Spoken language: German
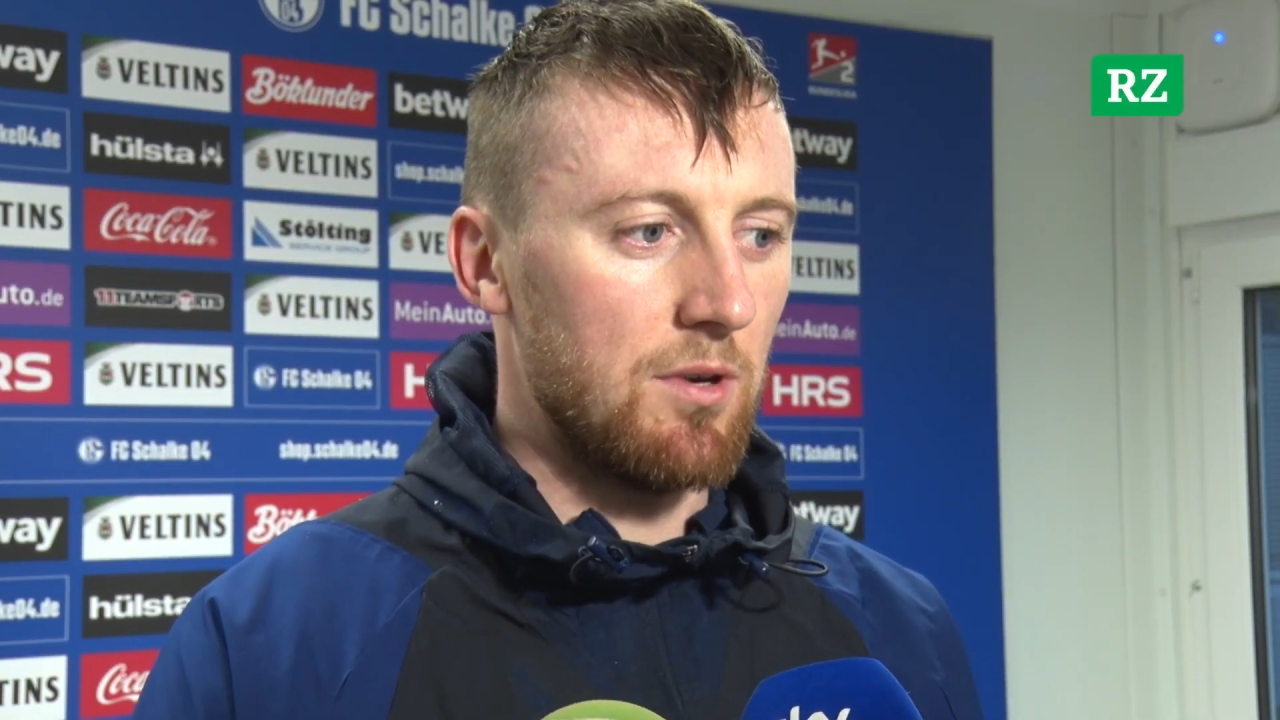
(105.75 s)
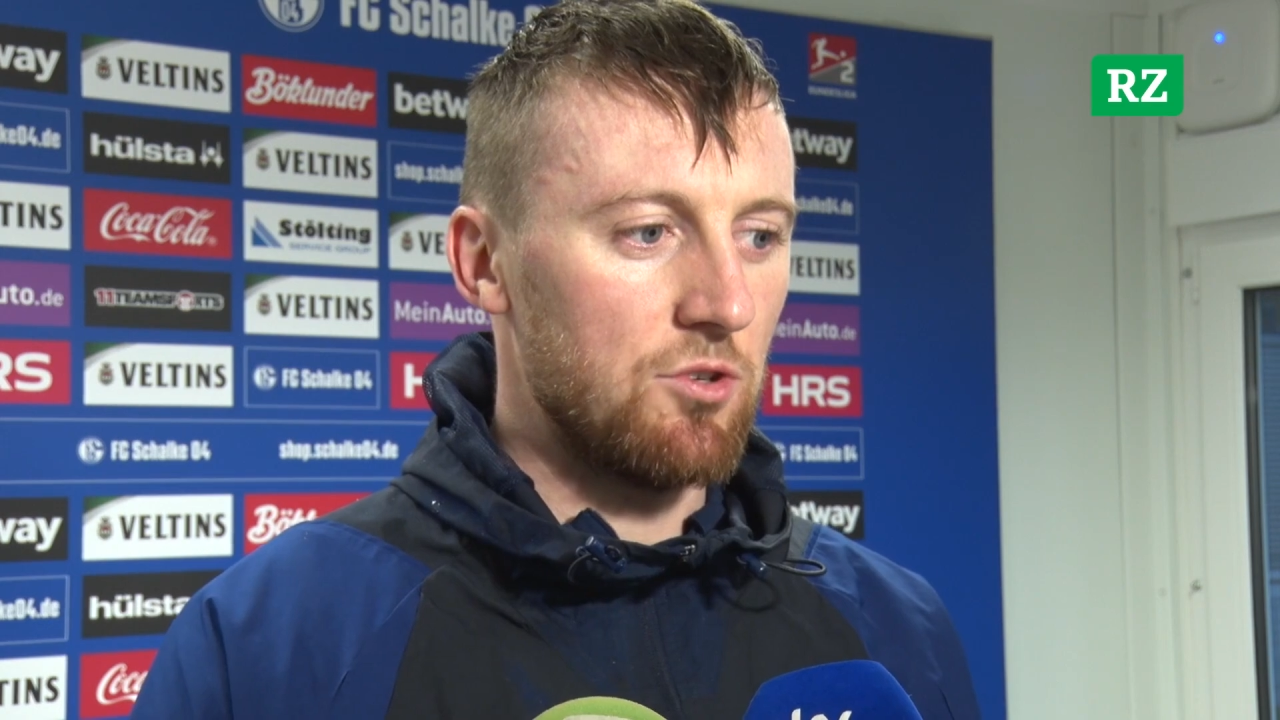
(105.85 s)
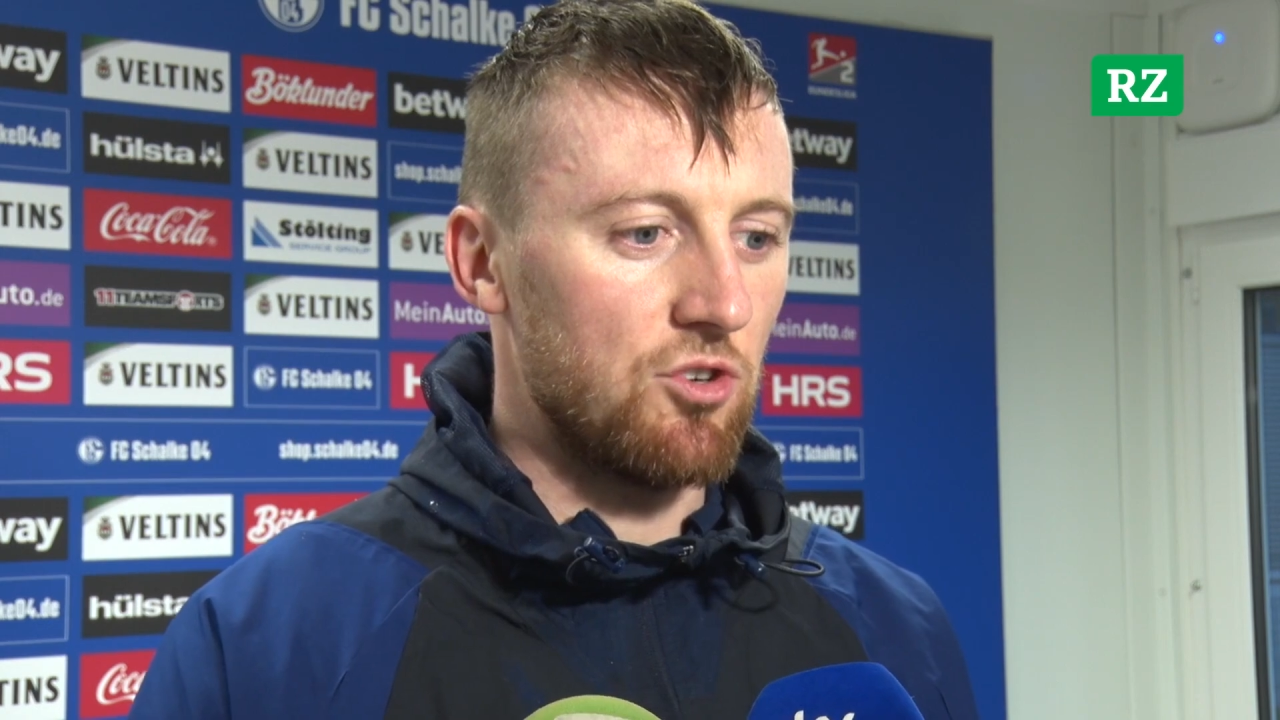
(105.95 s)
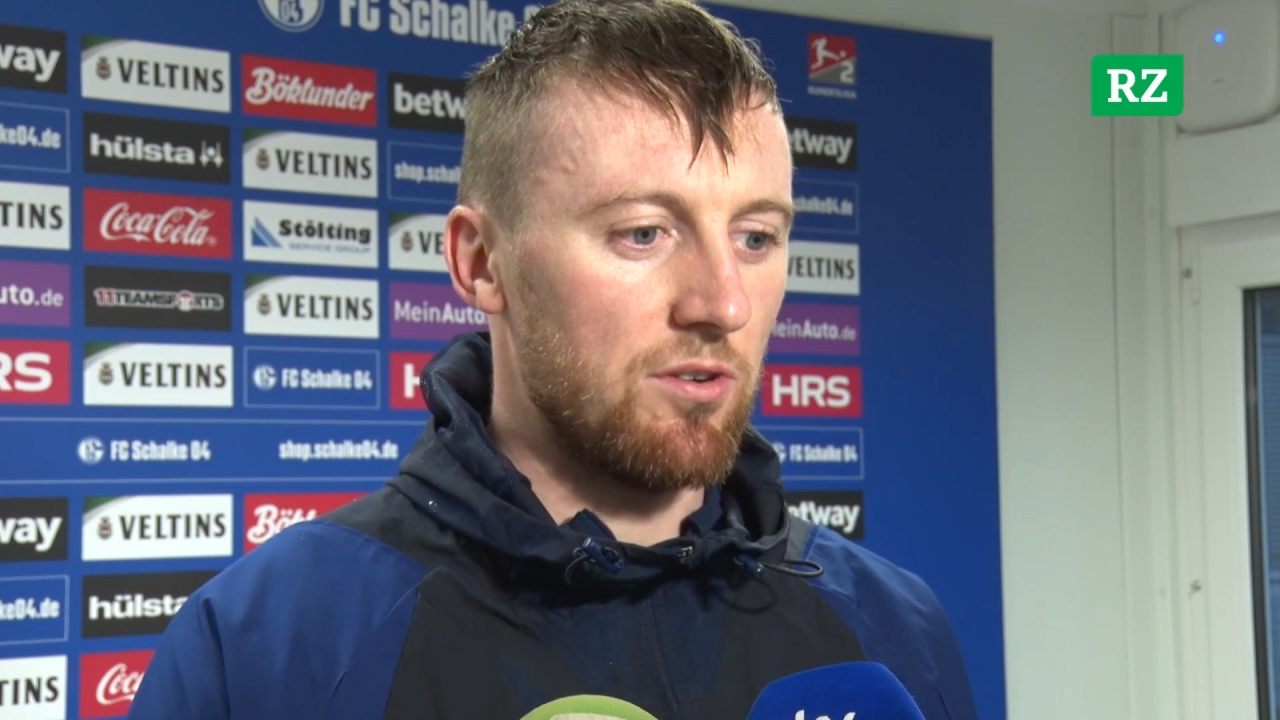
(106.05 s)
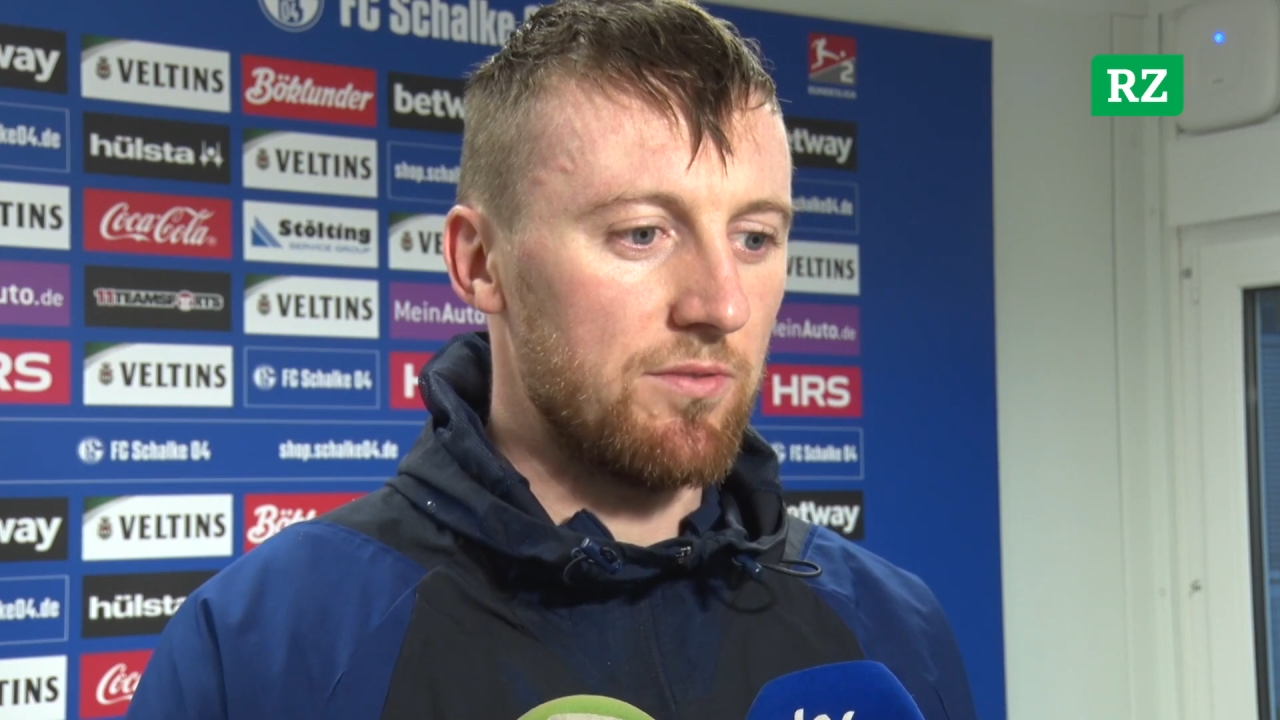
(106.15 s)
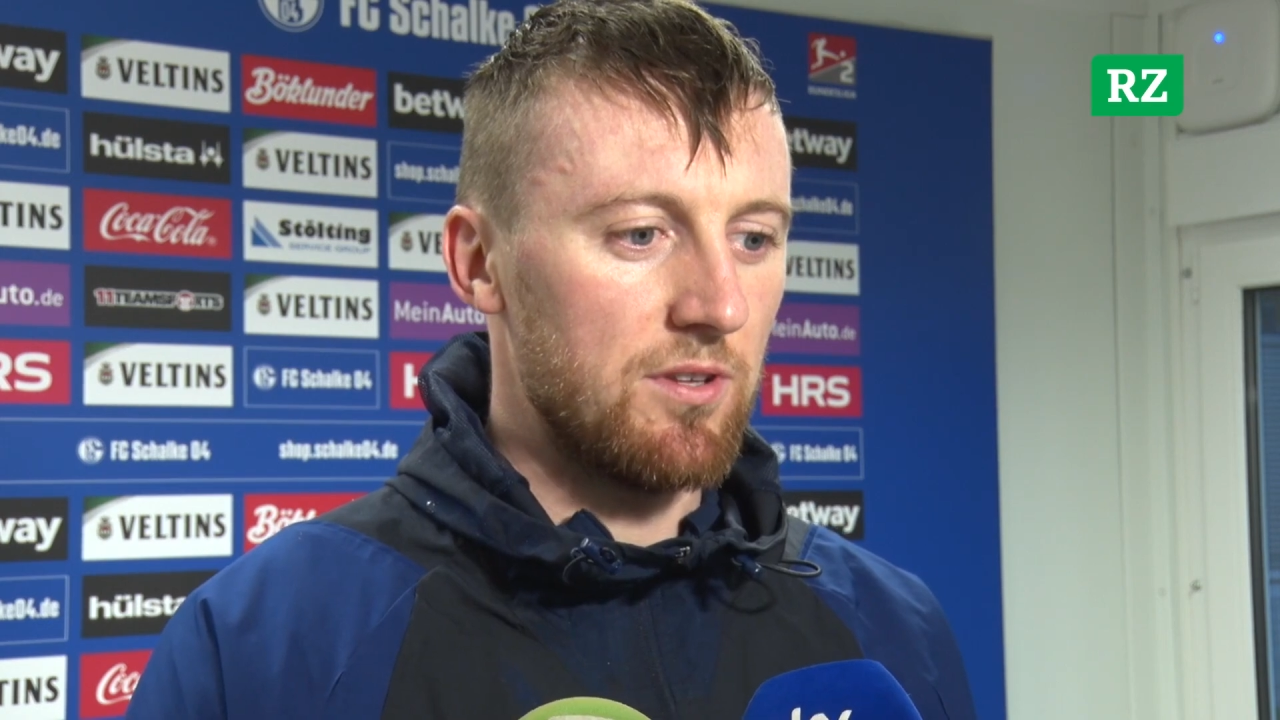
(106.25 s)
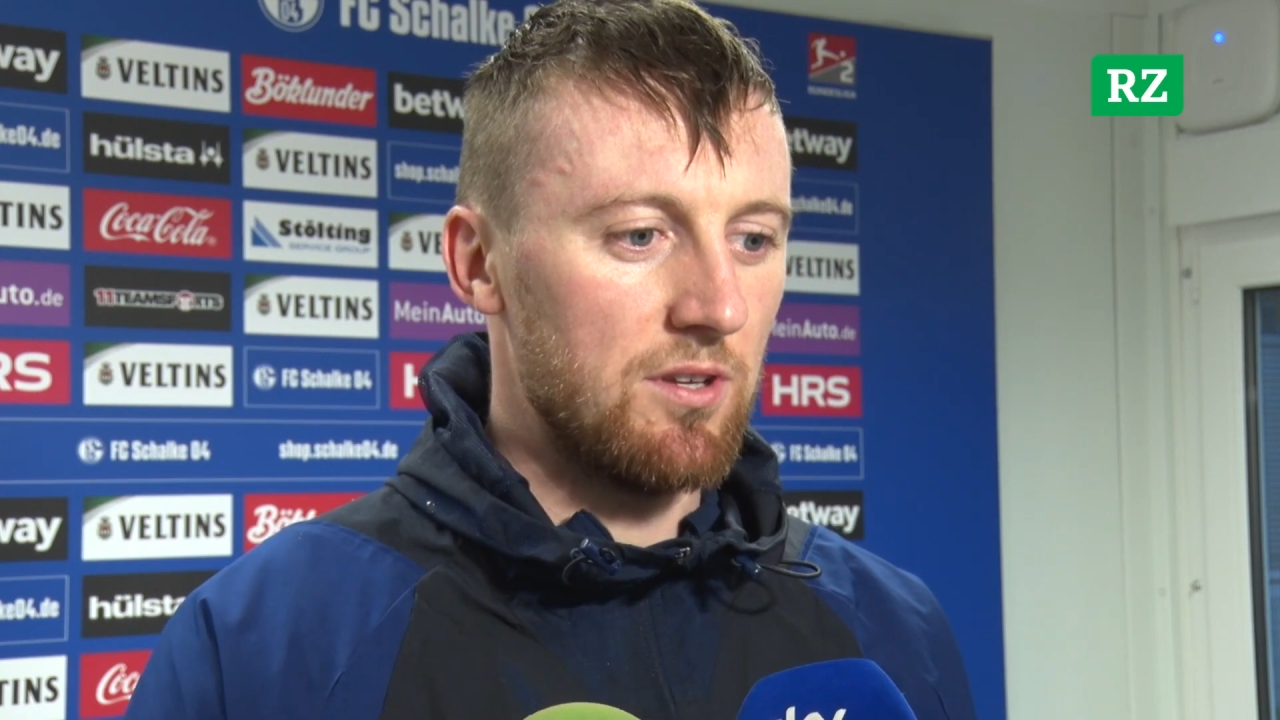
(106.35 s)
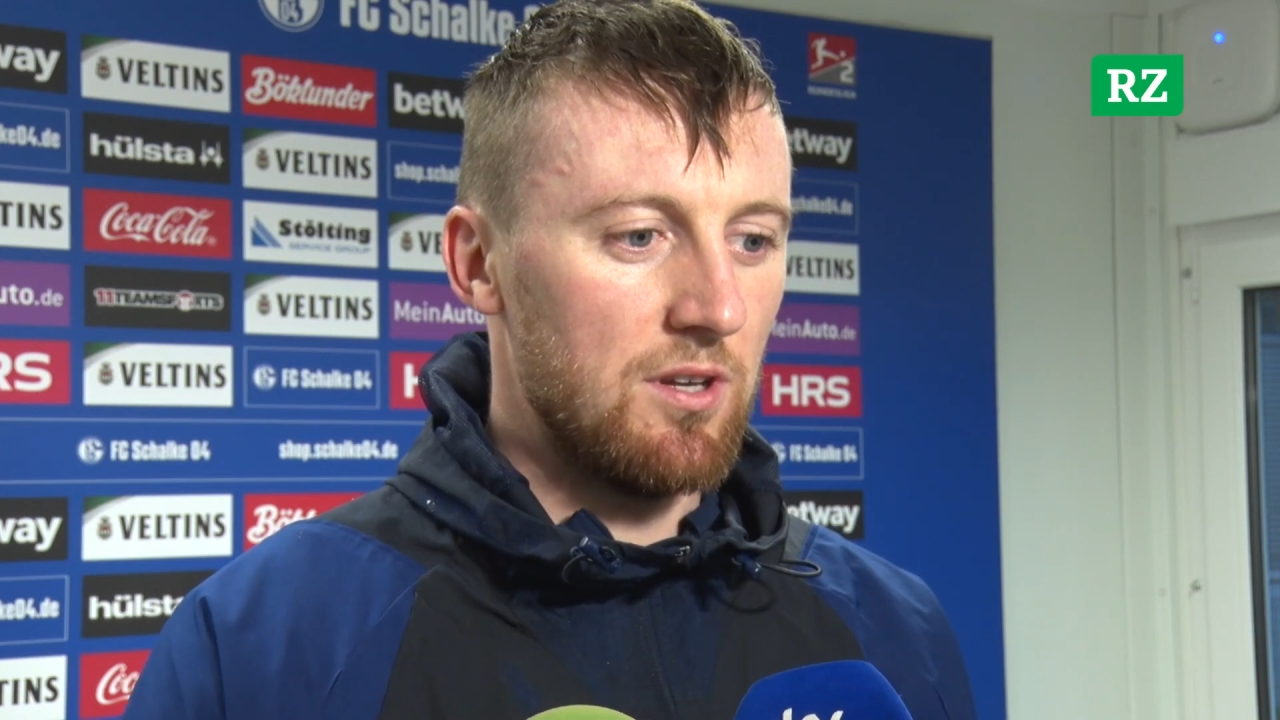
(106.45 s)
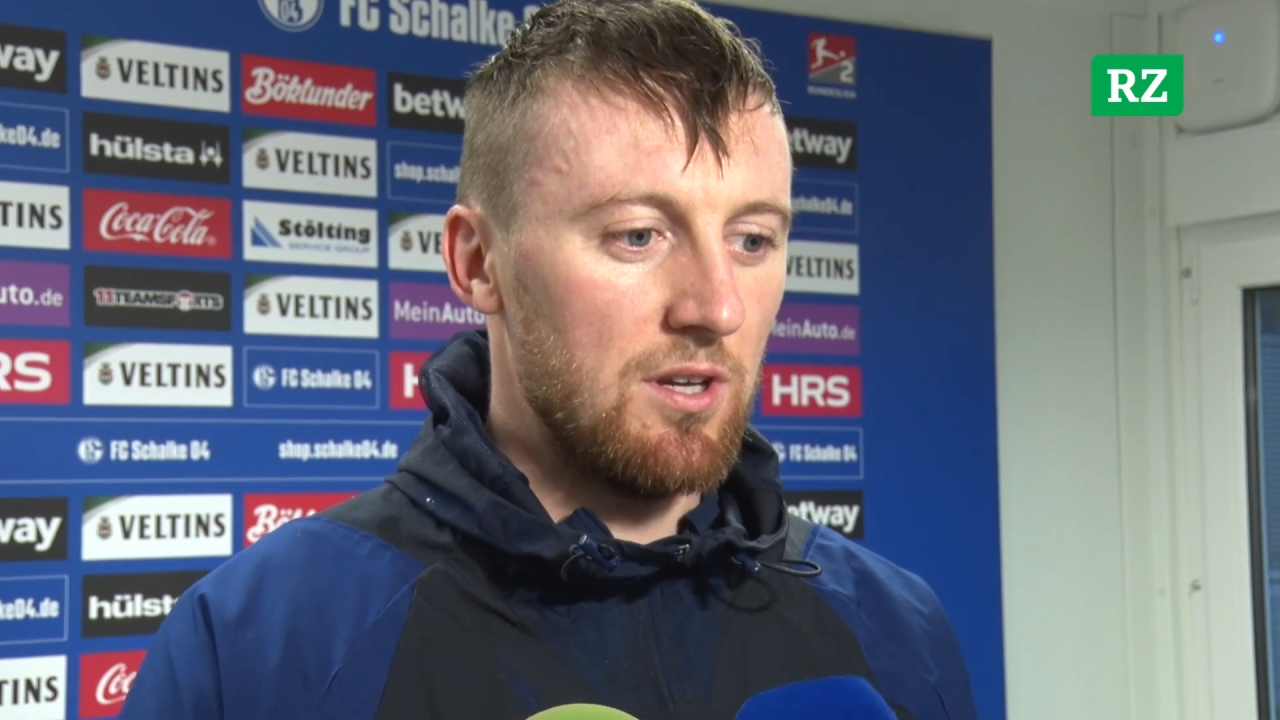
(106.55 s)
Mannschaft,